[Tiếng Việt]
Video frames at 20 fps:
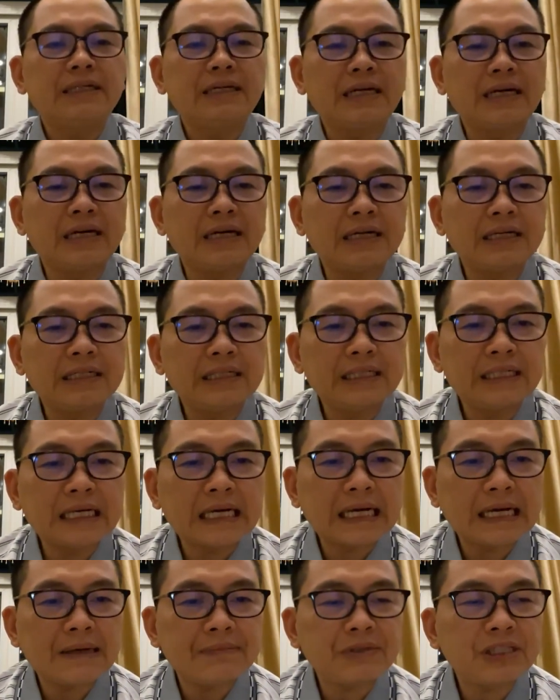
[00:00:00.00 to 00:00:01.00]
à,
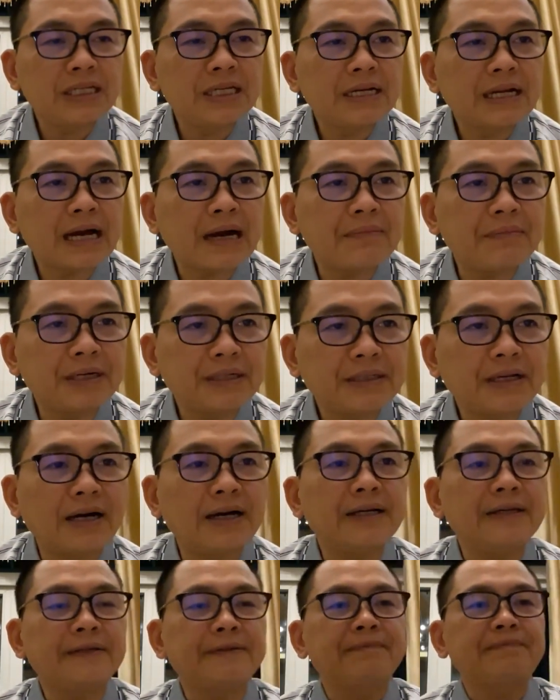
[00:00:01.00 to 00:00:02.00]
em xin cảm ơn
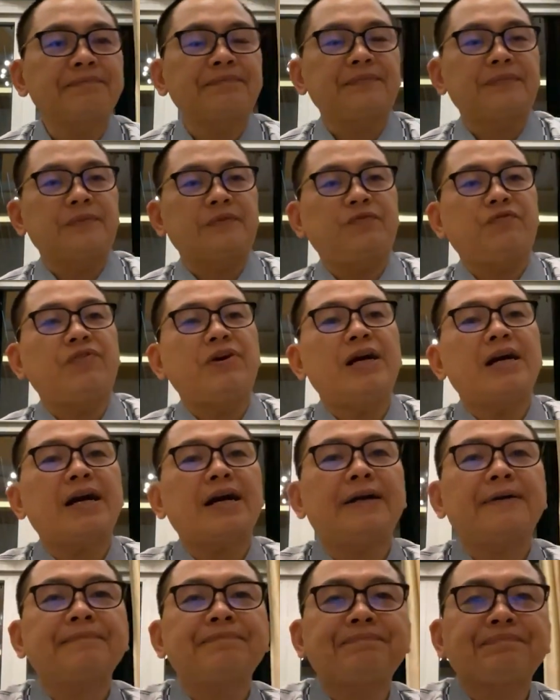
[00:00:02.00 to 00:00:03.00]
thầy vâng
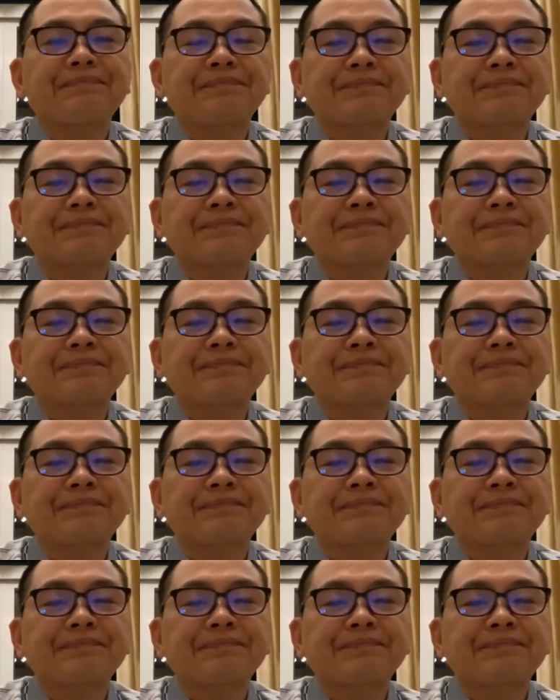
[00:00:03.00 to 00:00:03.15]
ạ